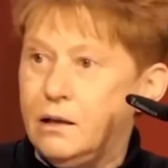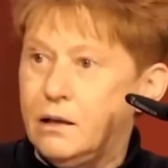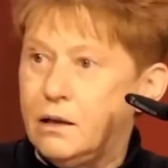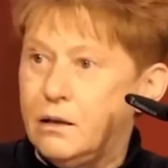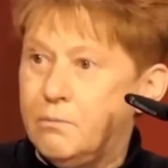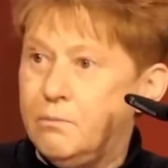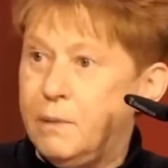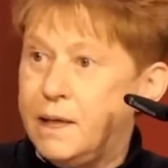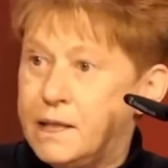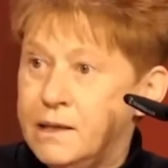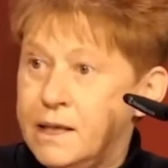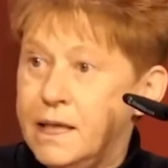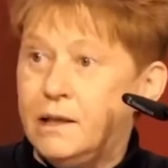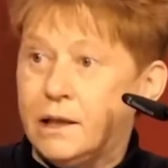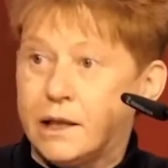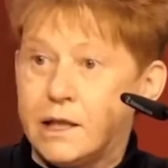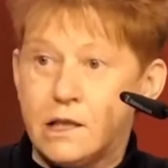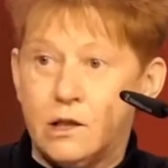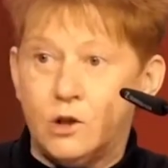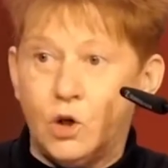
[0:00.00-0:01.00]
mit
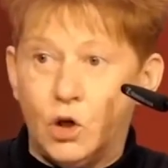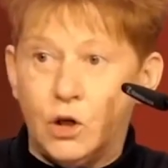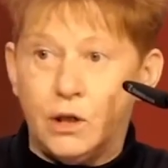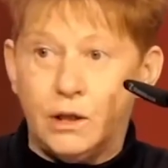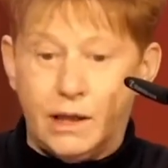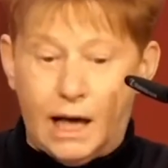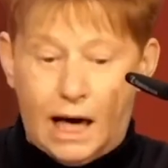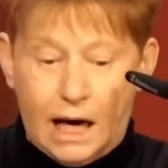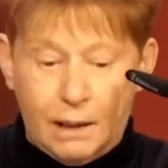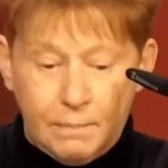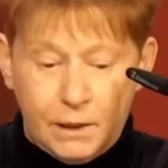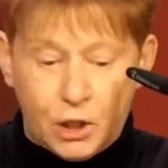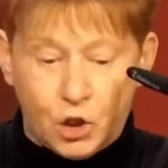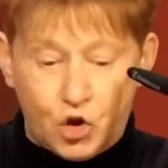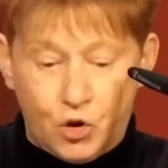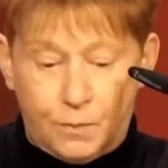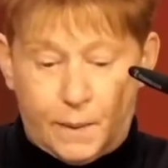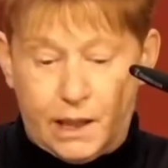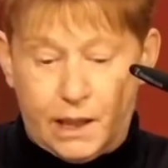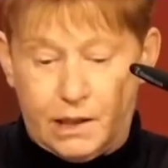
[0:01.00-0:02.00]
Niedriglöhnen
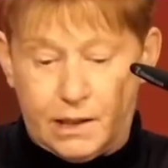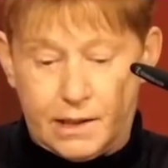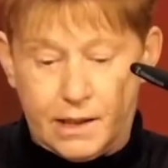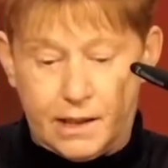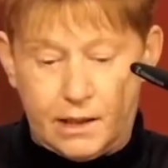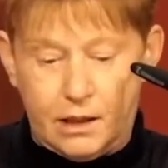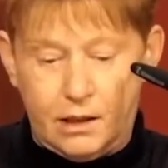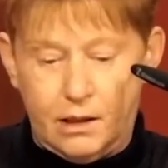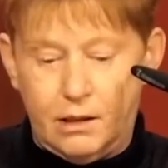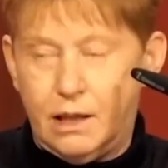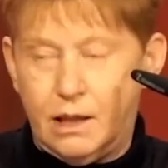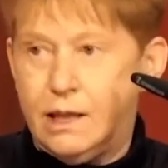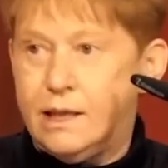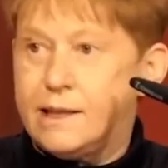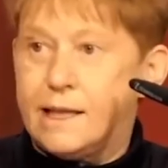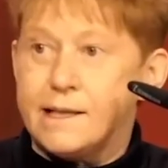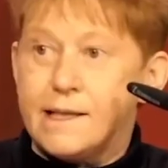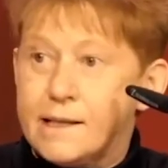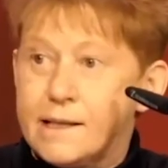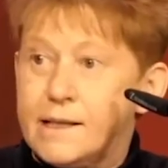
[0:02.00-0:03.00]
abgespeist.
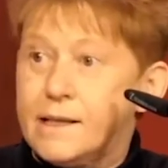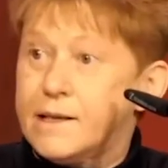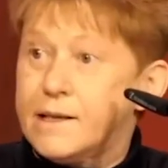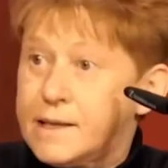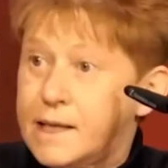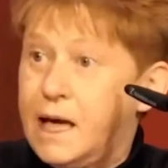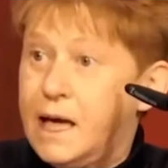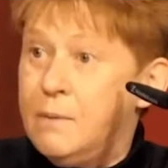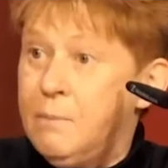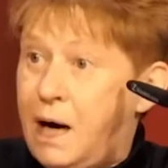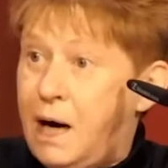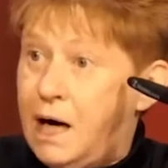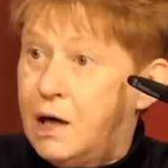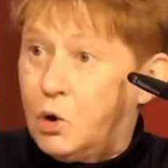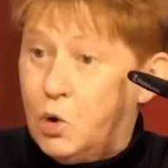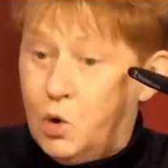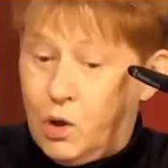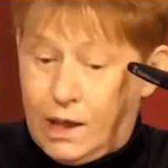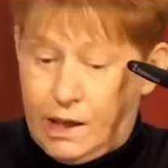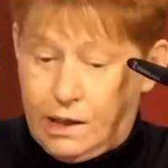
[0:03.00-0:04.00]
Das ist
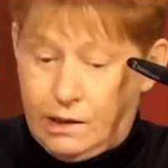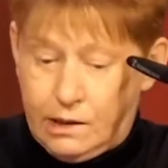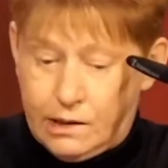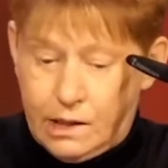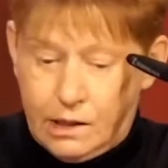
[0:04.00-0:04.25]
systemarrogant.